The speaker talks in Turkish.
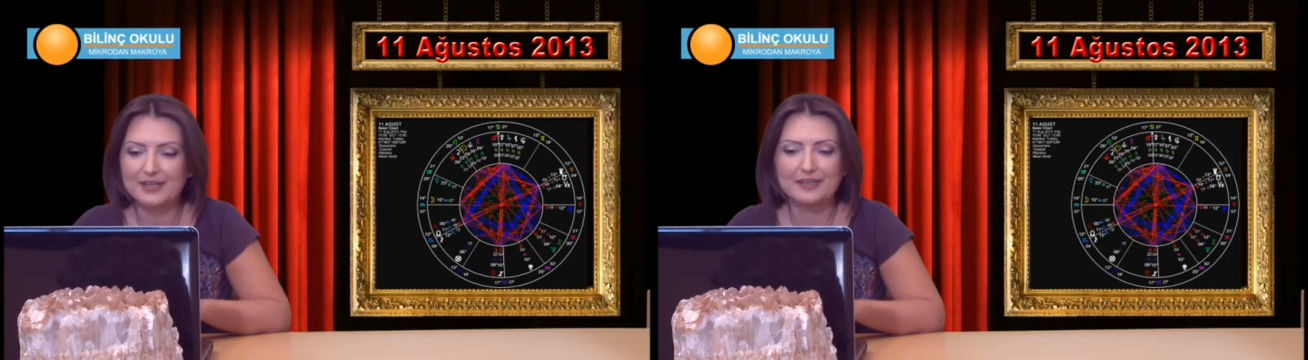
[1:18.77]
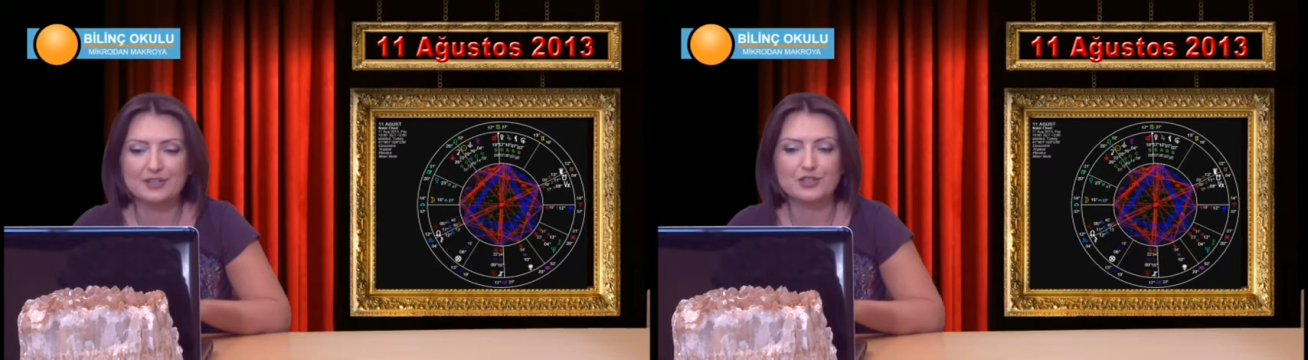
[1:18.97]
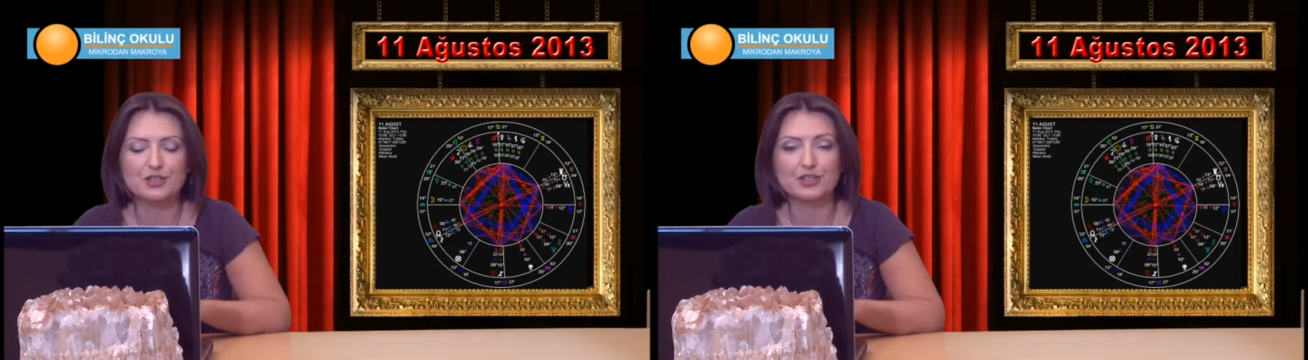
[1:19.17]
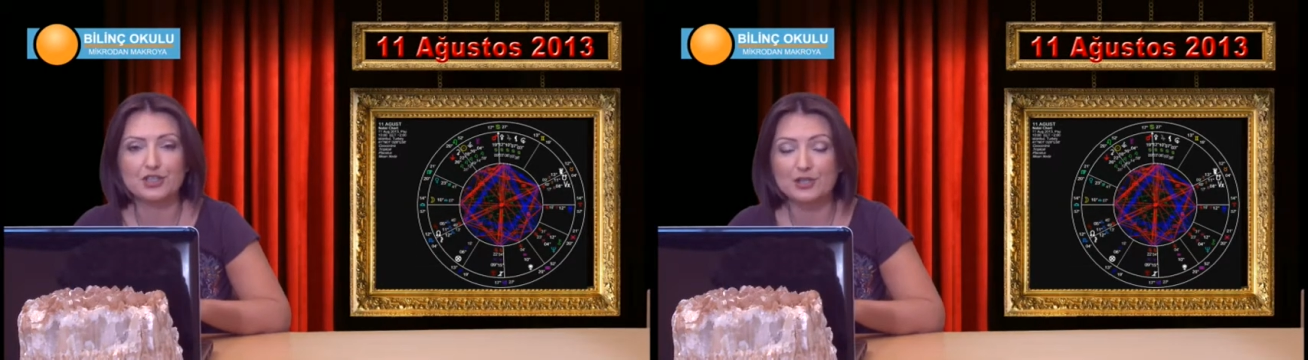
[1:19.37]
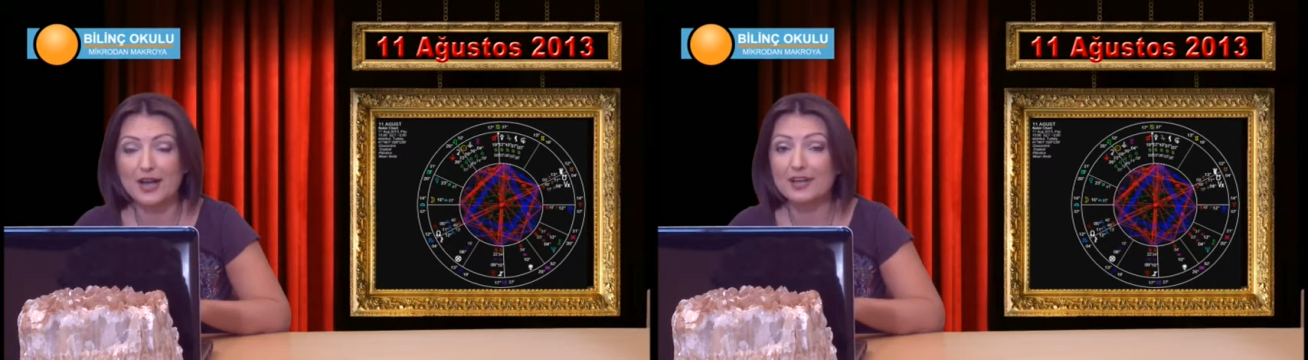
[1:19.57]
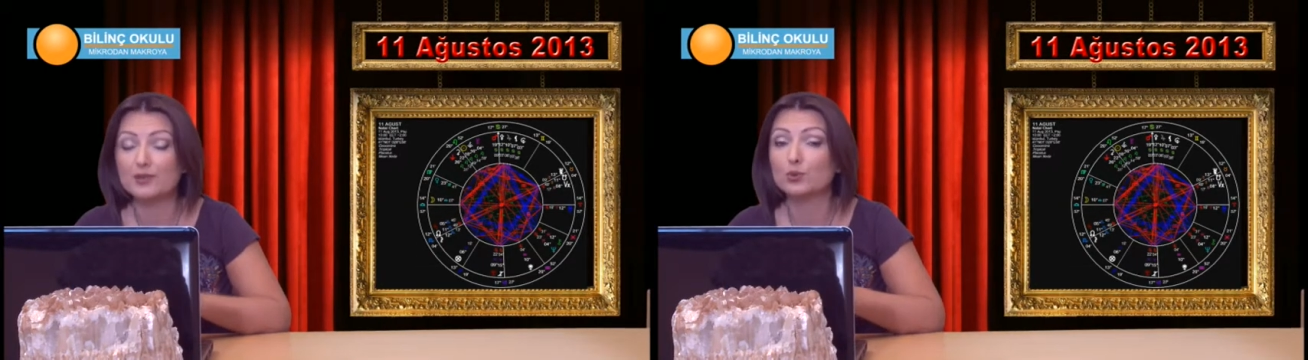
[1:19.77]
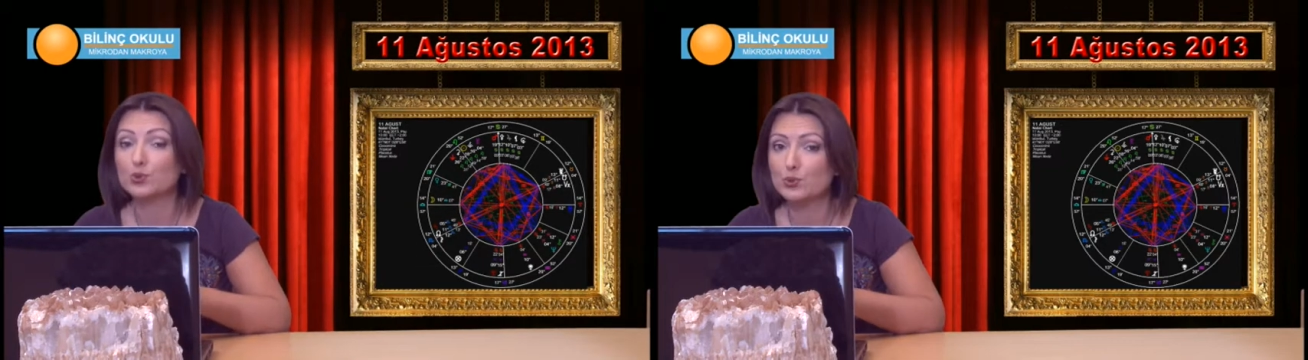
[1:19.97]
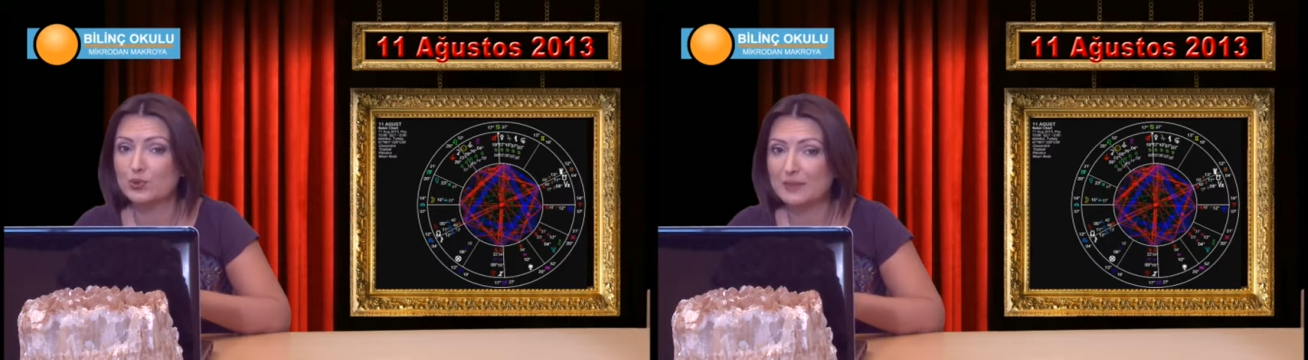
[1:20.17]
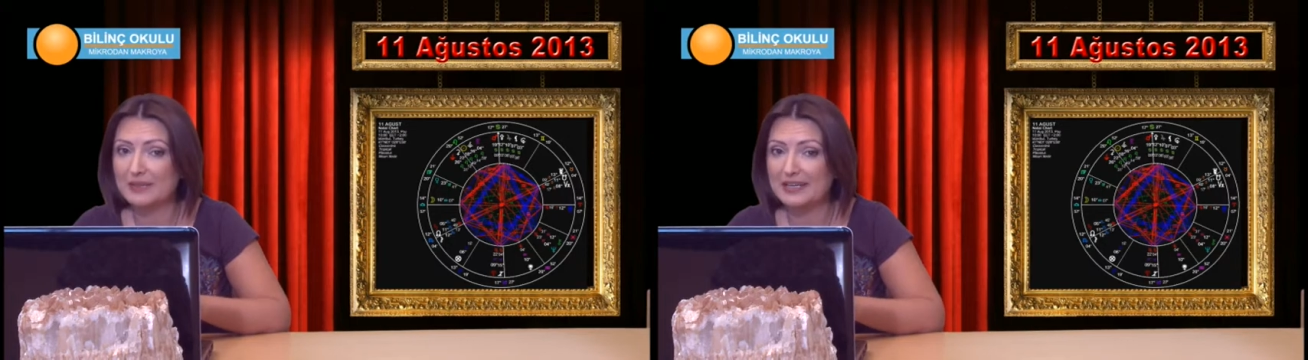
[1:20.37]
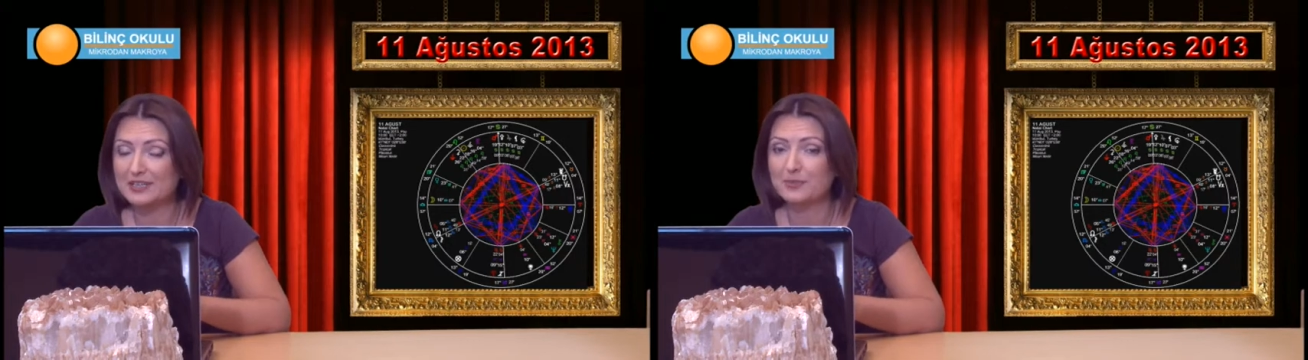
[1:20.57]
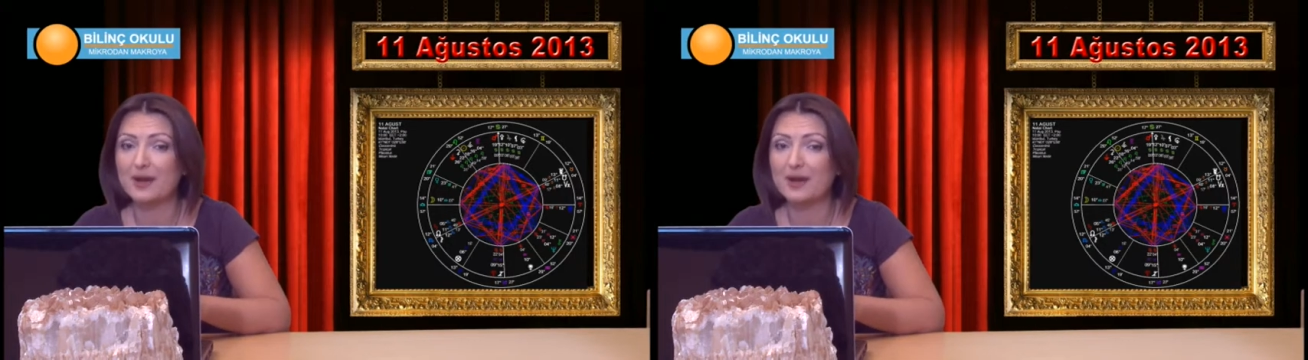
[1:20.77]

iniş çıkışlar oluşturabilir,